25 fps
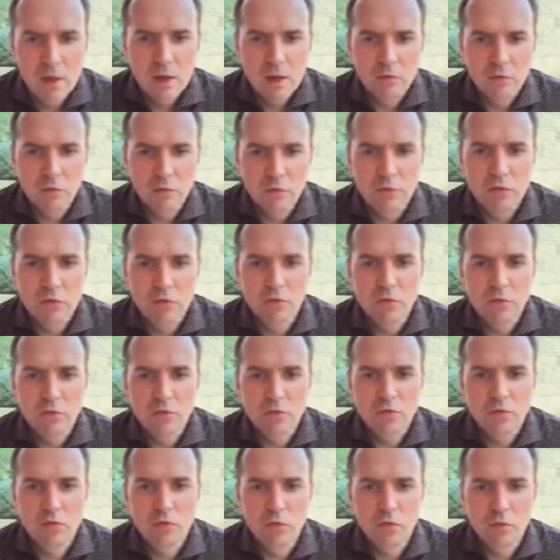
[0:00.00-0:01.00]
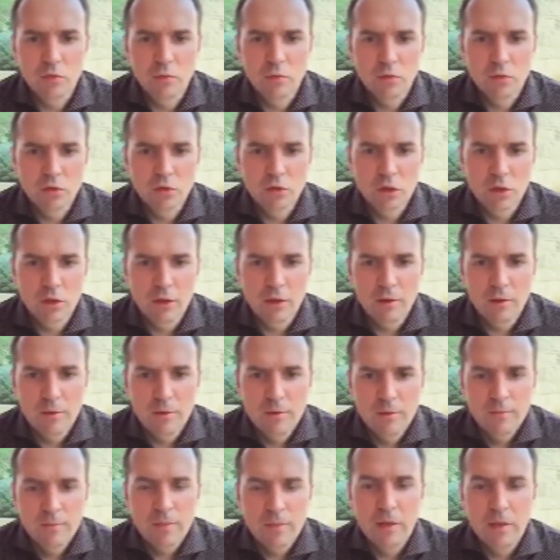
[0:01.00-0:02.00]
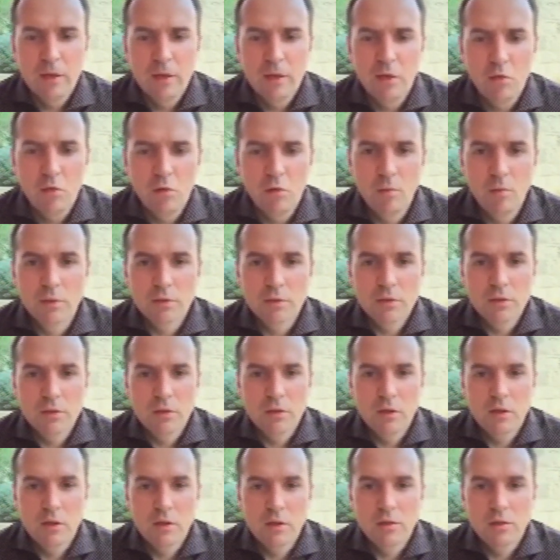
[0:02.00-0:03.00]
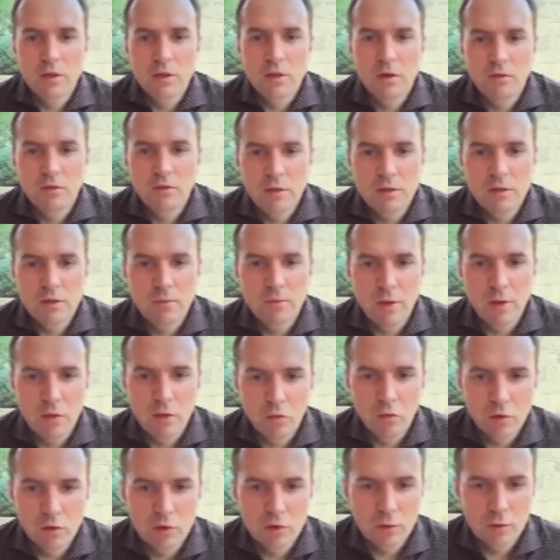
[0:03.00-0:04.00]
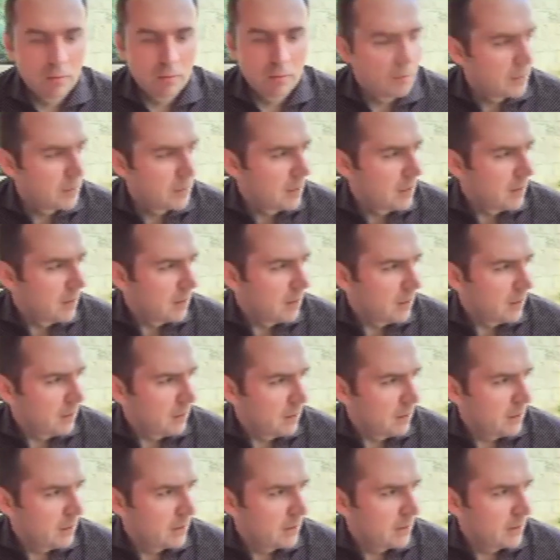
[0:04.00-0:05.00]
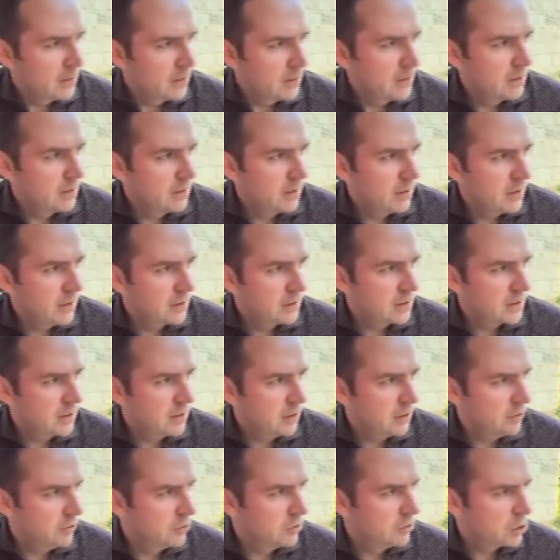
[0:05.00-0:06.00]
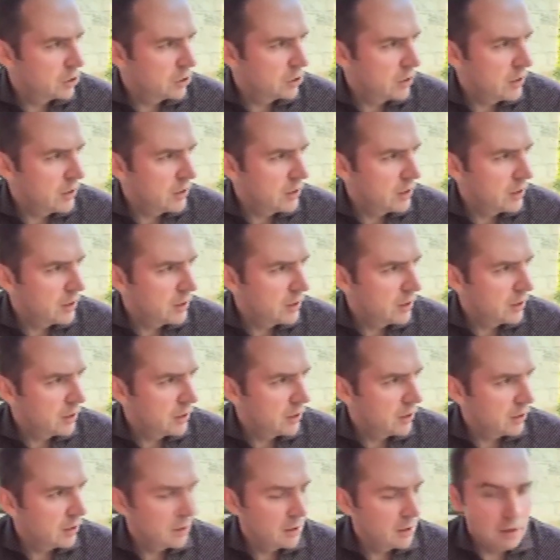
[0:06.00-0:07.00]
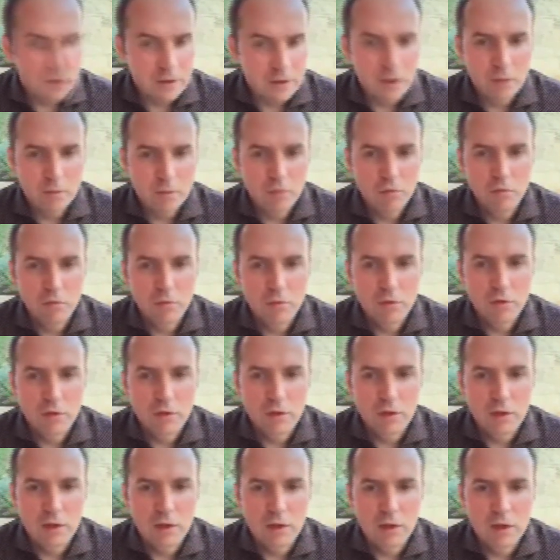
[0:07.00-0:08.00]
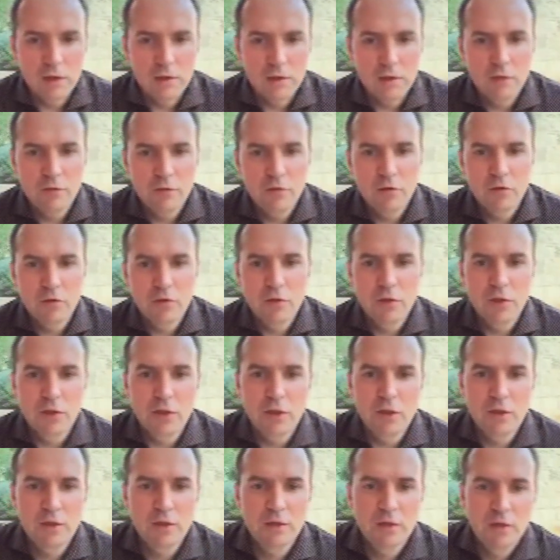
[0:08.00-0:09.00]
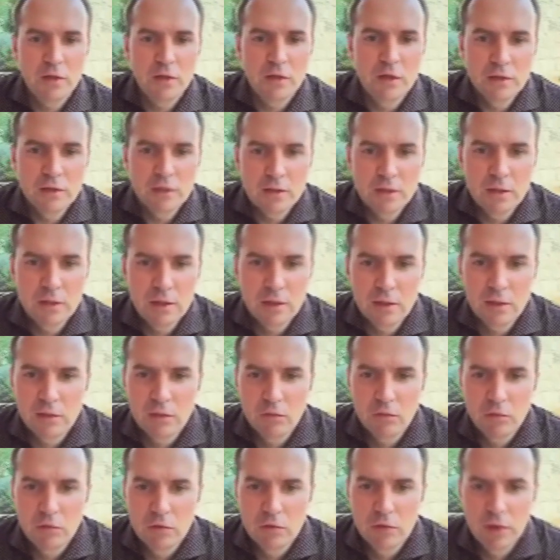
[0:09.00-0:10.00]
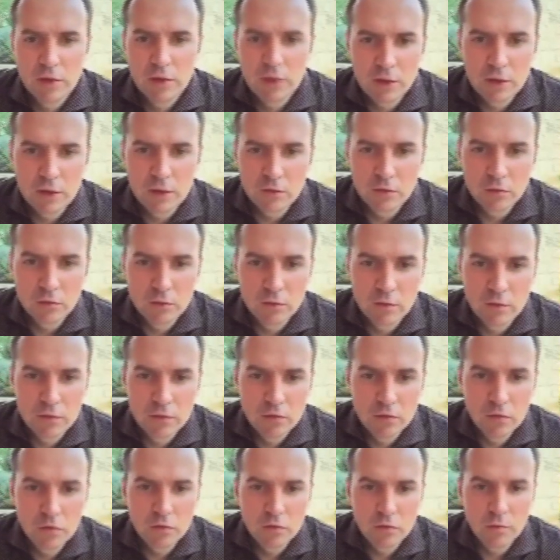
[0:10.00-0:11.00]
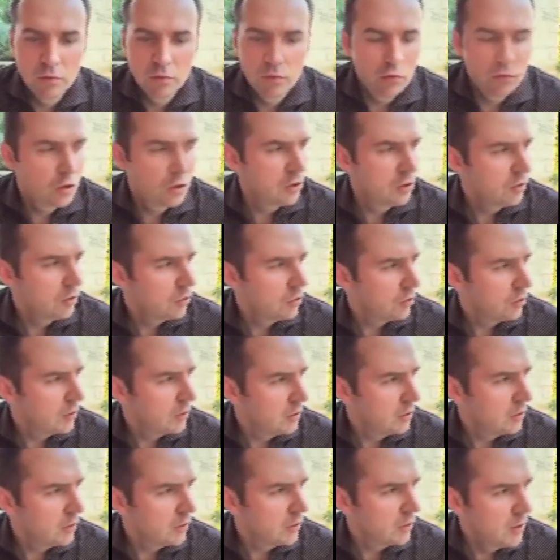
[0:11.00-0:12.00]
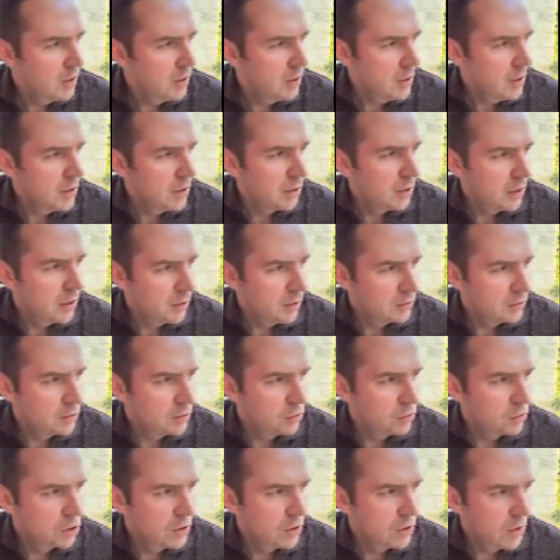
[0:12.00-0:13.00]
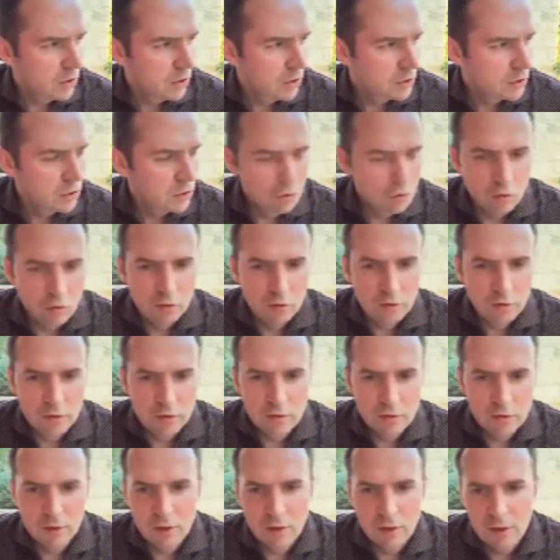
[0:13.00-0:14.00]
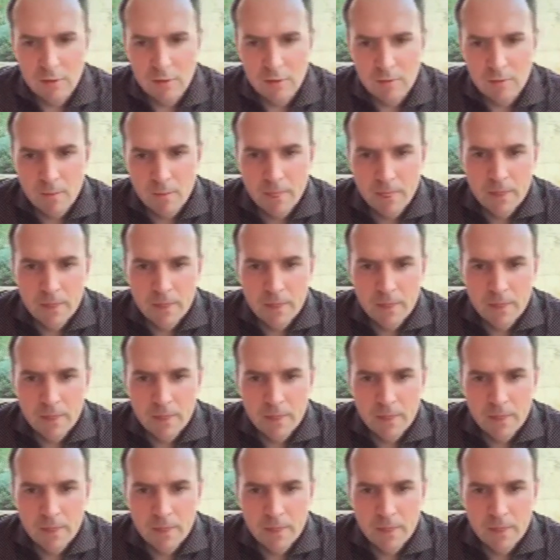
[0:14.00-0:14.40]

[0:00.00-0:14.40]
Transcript: Но всю эту историю можно а, образно сравнить с болотом, и какие-то резкие движения, а, необдуманные, они все сильнее и сильнее затягивают Эрика вот во всю эту пучину, и а, возбуждаются новые дела,